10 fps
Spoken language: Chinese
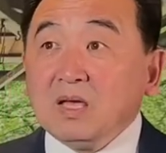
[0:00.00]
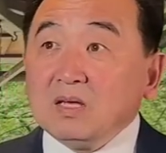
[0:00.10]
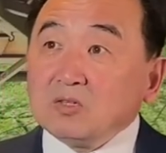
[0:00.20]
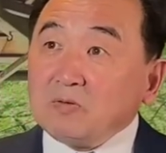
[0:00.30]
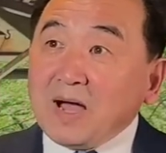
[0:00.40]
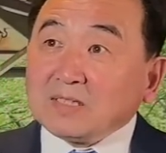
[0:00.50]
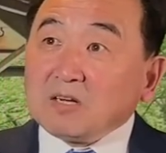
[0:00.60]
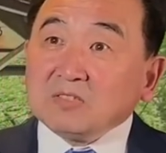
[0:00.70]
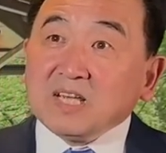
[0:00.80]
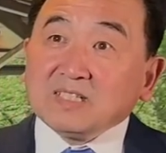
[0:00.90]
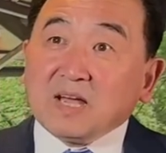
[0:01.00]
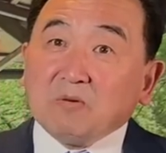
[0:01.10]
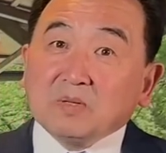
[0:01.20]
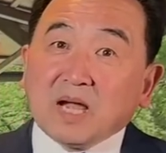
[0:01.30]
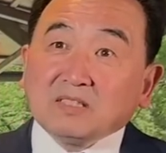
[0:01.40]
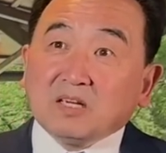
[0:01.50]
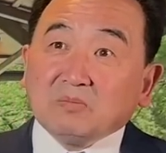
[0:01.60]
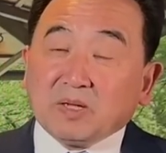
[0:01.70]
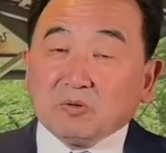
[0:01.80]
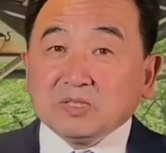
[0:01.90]
so far 到现在，我们看到
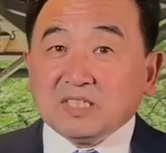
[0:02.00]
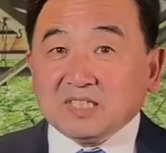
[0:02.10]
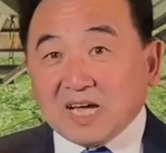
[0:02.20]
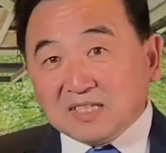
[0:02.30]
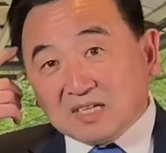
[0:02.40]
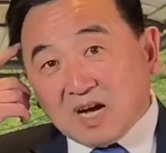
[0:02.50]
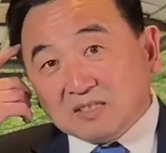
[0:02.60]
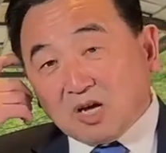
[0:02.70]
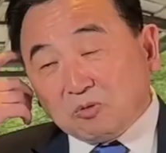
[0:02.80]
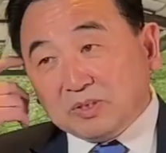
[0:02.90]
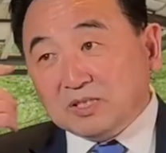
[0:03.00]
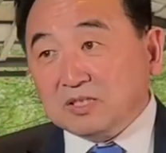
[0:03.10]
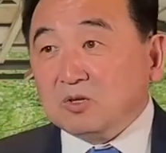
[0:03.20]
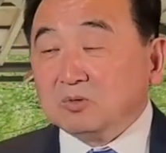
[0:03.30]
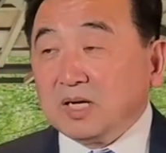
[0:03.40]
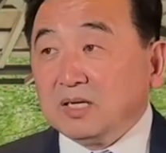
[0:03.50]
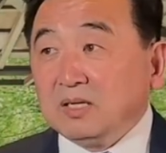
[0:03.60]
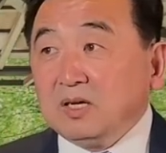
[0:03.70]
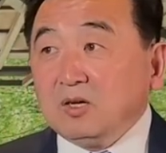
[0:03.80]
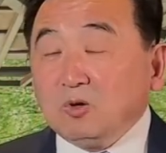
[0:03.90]
美国几家银行倒闭之后呢，
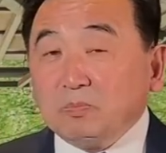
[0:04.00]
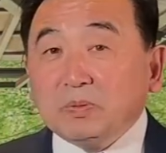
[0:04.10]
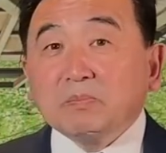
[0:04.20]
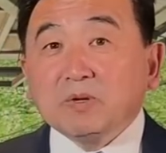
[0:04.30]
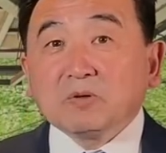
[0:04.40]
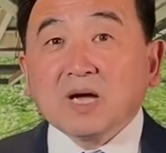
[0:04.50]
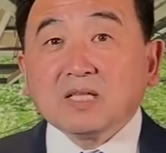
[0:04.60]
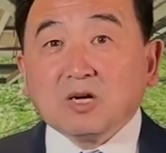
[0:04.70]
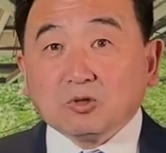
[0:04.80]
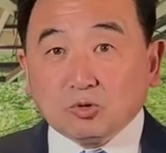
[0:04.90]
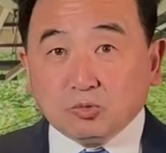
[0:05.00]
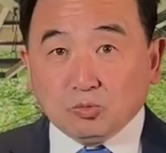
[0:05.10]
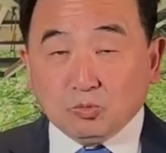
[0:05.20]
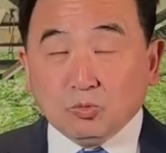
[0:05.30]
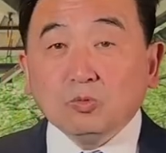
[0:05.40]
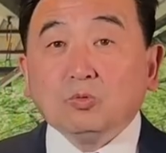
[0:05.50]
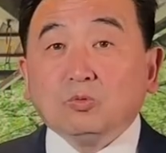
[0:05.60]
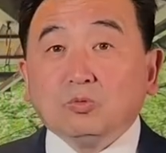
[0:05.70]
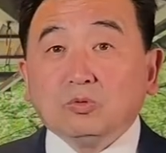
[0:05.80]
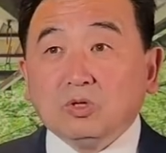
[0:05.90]
我们并没有看到储户
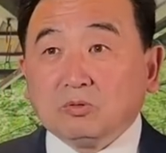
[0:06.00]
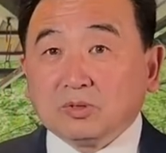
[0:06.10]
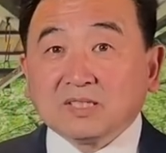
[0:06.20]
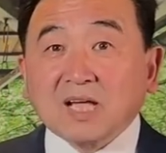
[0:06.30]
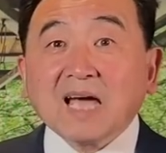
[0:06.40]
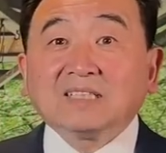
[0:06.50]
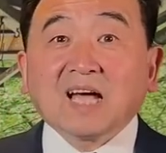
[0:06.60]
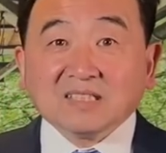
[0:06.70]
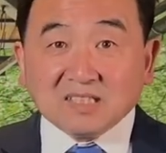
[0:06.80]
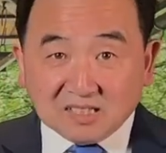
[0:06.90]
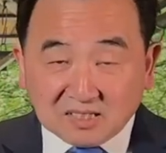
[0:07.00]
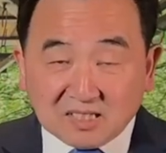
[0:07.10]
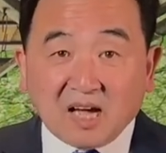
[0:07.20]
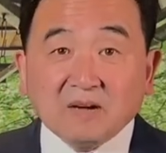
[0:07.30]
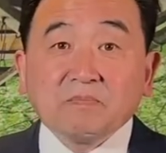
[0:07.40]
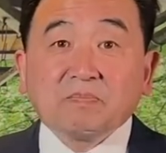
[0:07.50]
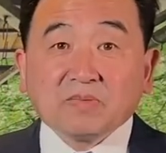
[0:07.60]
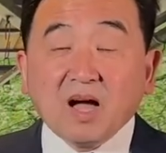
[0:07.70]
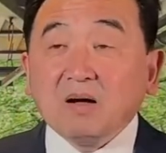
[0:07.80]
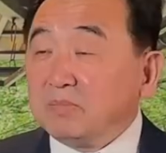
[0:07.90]
有着太大的影响，
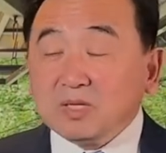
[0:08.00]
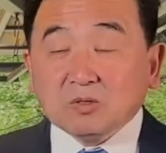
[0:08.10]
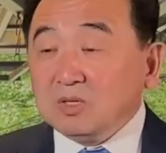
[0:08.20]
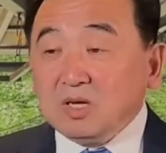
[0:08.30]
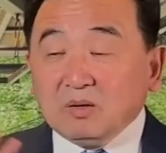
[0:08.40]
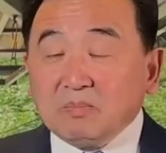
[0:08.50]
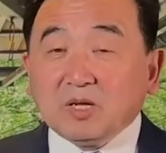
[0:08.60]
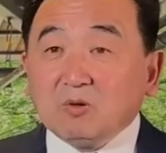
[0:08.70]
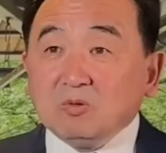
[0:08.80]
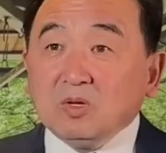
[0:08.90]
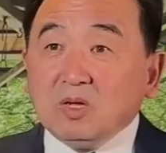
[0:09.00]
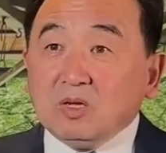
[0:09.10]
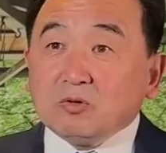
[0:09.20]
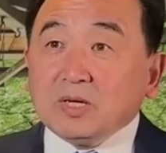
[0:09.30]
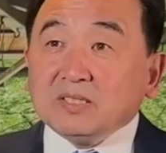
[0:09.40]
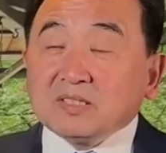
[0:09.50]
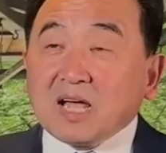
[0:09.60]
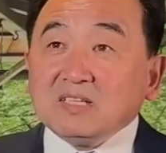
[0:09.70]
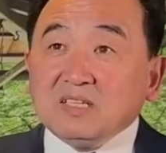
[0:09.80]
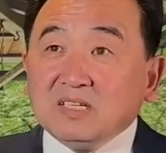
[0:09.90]
啊，没有没有。所以，
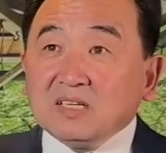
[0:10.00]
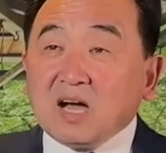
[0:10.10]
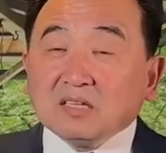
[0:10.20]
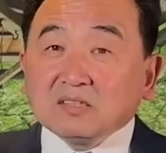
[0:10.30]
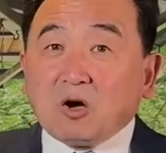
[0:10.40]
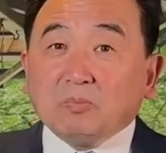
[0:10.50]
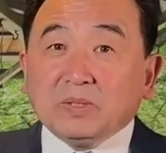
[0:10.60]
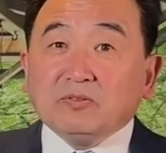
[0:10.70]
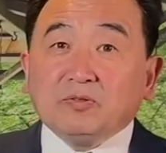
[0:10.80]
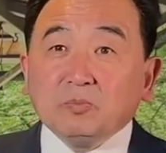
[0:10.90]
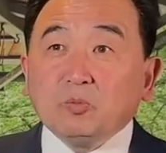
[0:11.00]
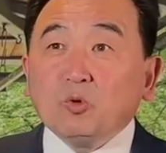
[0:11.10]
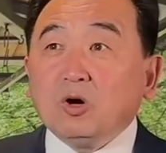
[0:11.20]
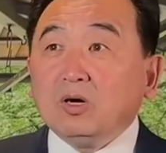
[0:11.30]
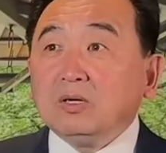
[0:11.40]
但银行倒闭的风波，